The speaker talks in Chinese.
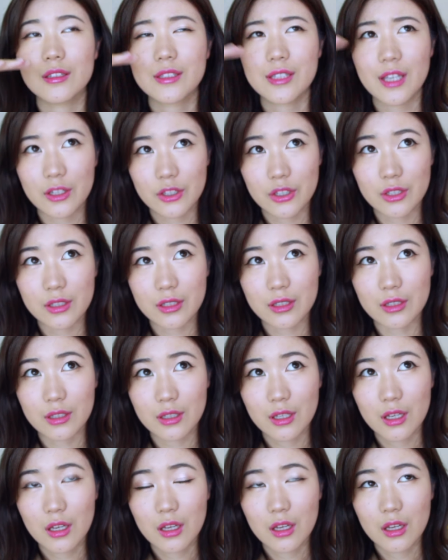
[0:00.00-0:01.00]
再升级，
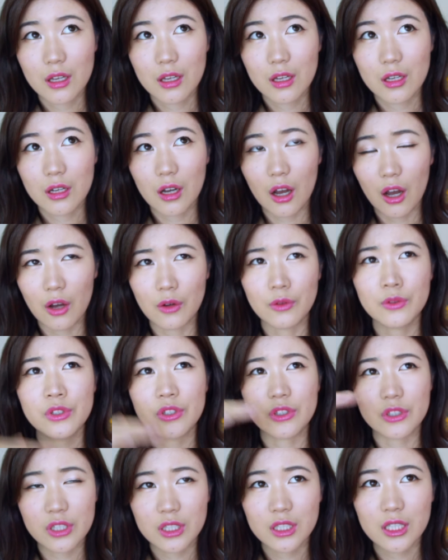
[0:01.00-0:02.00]
好像
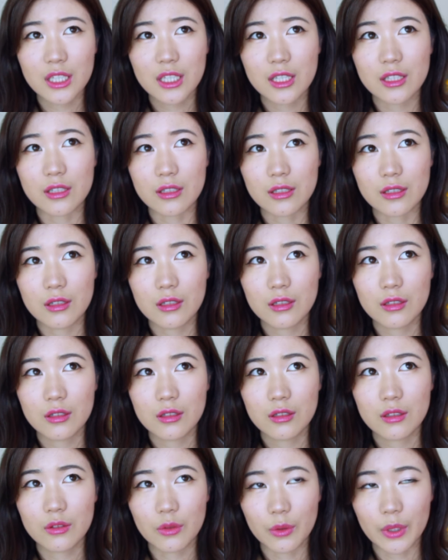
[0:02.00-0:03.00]
只升了一级，
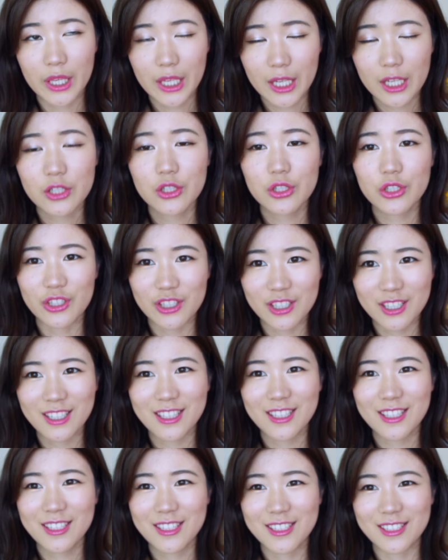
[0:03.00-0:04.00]
对，应该是只升
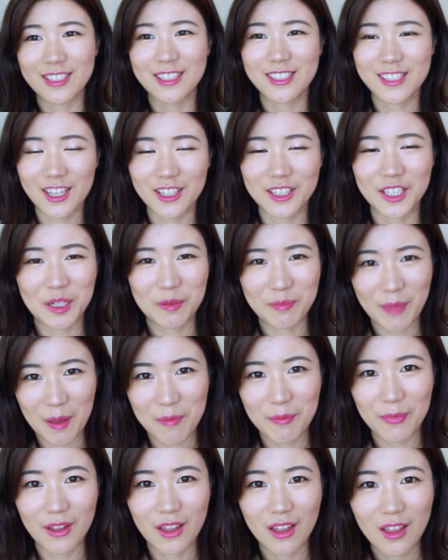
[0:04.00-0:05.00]
了一级的这样一个
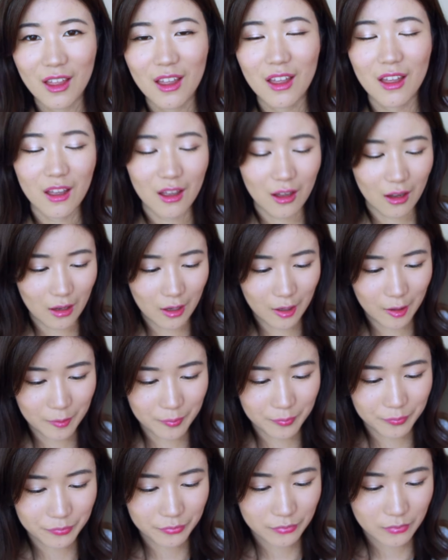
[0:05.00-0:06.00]
版本，
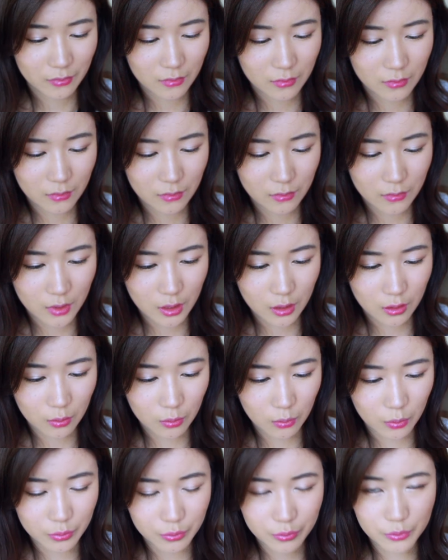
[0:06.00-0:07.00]
呃，
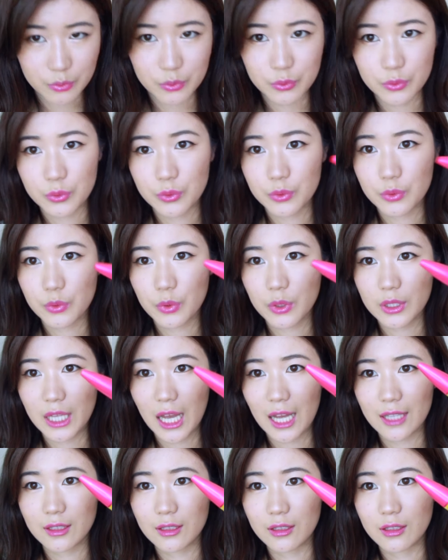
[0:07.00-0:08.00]
我。对
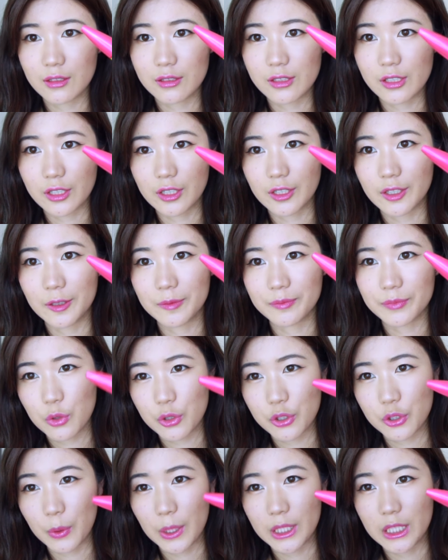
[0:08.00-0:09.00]
它的这个
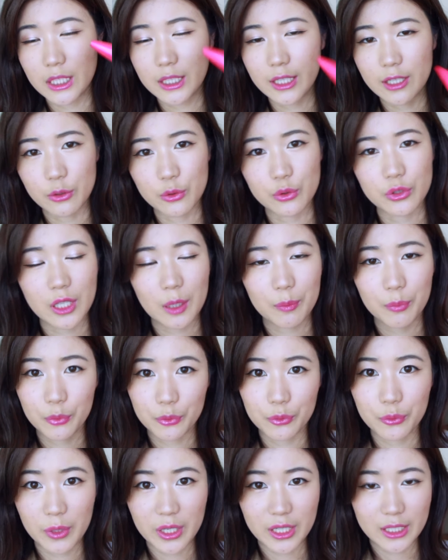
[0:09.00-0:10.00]
最喜欢的一点就是它不
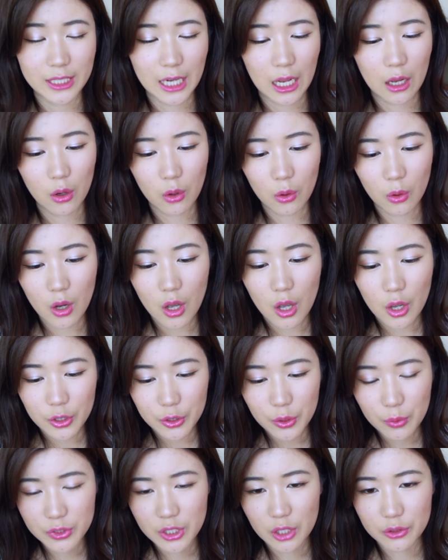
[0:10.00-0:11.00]
晕，然后
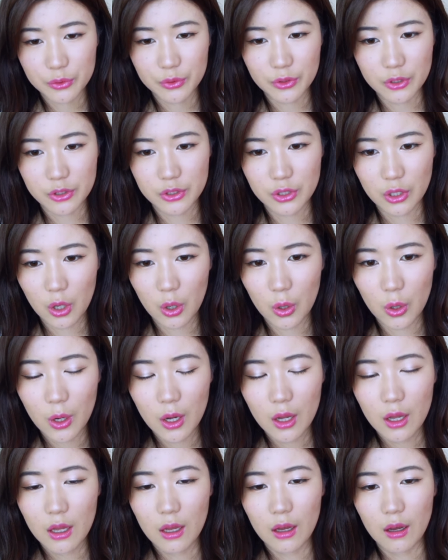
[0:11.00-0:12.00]
用上去的时候，
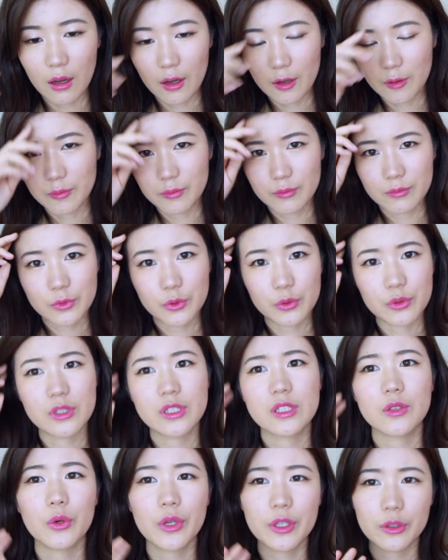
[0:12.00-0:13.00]
呃，就
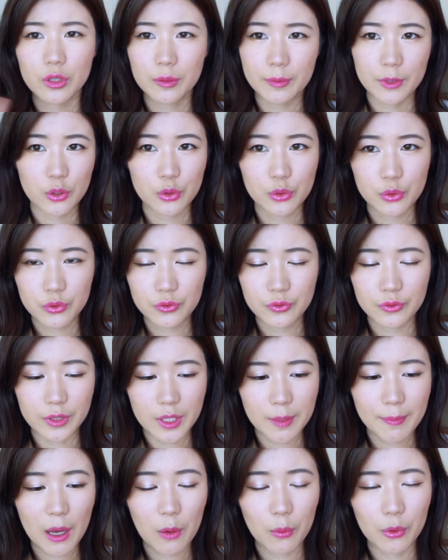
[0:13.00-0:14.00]
是会特别的舒服。
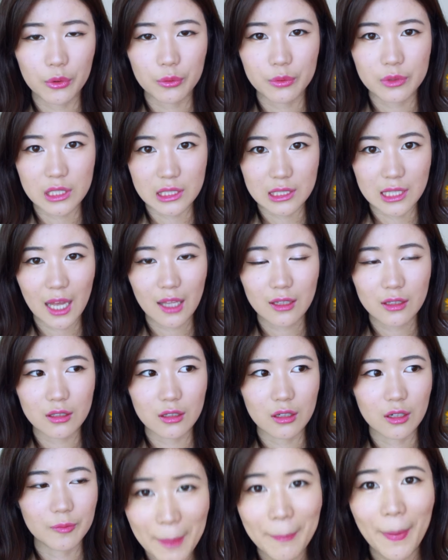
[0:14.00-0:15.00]
一般我用其他
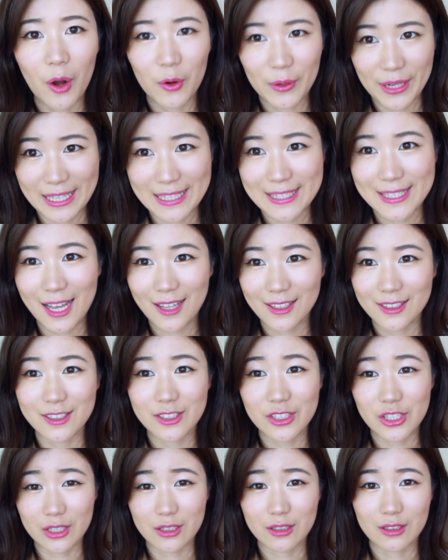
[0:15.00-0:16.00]
的美宝莲家的
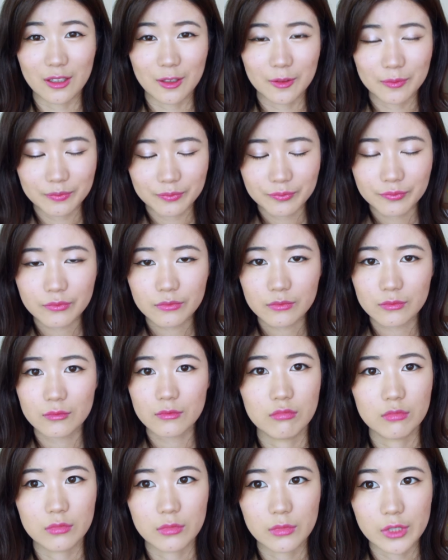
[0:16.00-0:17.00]
这个
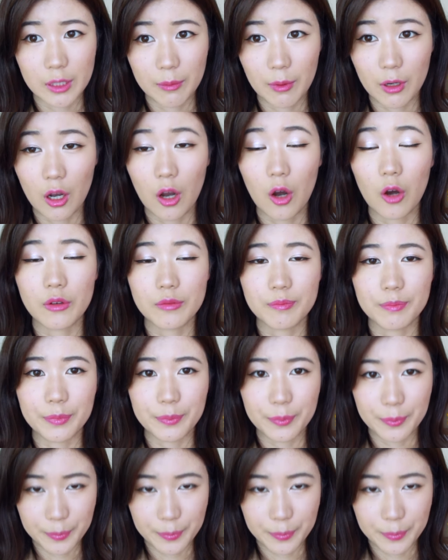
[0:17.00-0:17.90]
睫毛膏，